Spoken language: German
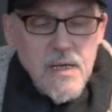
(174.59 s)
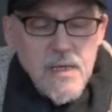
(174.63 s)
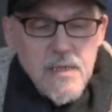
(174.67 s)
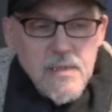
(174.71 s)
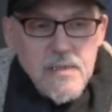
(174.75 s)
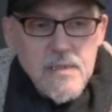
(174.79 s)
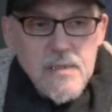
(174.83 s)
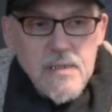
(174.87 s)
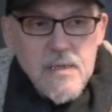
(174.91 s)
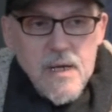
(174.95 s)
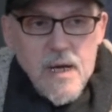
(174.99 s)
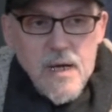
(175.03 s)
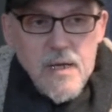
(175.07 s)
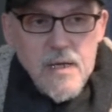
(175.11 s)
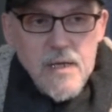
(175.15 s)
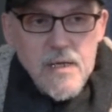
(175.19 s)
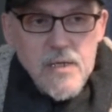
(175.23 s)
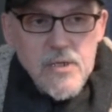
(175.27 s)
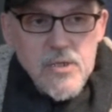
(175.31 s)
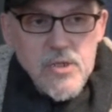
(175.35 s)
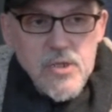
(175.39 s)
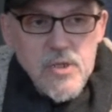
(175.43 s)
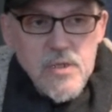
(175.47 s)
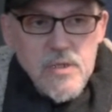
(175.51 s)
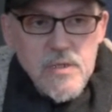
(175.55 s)
ist in einer
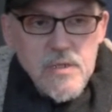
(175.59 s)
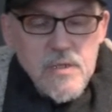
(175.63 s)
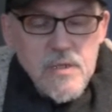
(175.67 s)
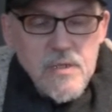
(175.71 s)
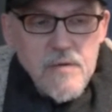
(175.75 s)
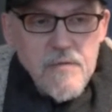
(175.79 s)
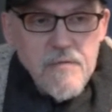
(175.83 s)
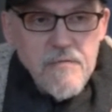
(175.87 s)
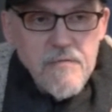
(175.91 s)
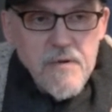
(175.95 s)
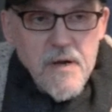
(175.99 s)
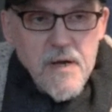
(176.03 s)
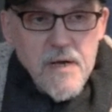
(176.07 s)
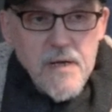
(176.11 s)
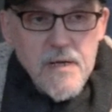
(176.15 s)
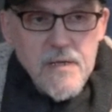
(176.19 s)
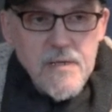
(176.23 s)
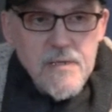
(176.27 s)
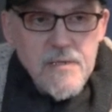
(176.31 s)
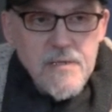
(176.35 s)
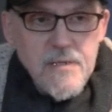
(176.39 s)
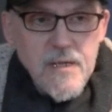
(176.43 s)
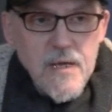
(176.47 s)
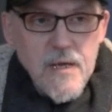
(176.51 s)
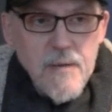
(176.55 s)
Geschichte gefangen,
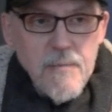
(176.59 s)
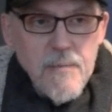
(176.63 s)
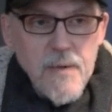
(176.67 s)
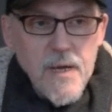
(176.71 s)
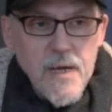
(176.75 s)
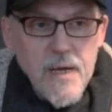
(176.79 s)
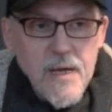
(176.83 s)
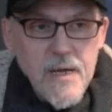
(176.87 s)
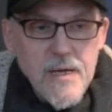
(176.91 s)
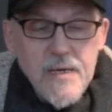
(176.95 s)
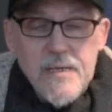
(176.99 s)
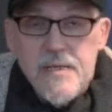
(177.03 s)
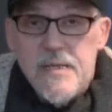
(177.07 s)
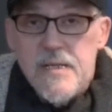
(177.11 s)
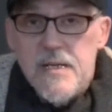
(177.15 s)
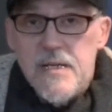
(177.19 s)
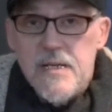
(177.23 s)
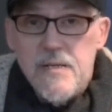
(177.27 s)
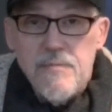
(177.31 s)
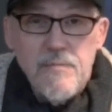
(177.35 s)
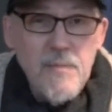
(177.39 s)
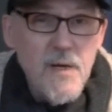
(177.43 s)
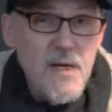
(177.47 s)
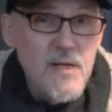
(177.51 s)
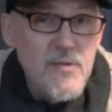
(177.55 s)
in dem er
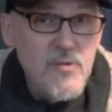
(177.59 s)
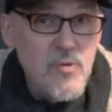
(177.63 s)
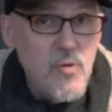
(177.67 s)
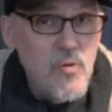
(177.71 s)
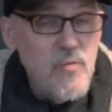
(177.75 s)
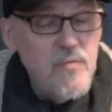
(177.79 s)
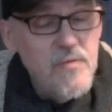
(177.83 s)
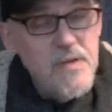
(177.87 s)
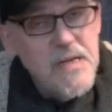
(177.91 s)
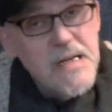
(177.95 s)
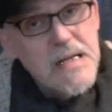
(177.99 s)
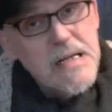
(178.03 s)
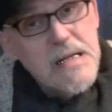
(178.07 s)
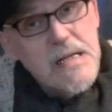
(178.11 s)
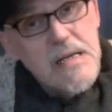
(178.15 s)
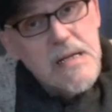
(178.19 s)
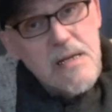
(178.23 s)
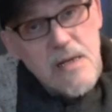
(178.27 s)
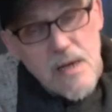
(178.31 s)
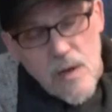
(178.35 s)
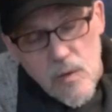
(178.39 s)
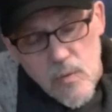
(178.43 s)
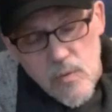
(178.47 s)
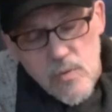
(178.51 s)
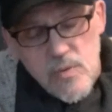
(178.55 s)
nicht mehr so
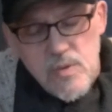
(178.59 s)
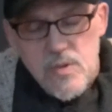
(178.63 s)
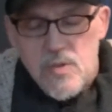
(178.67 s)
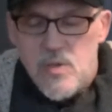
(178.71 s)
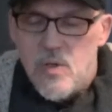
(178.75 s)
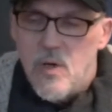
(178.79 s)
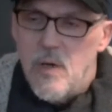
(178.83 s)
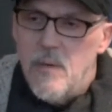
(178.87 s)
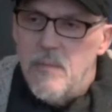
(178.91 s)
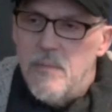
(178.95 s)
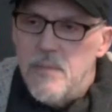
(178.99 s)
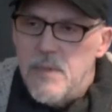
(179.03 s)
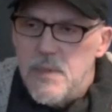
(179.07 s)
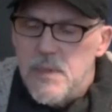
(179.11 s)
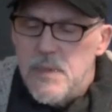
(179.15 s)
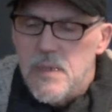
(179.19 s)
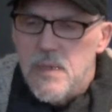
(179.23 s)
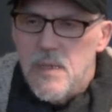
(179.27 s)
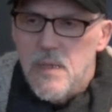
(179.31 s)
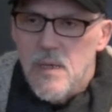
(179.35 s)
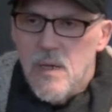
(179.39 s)
wirklich rauskommt,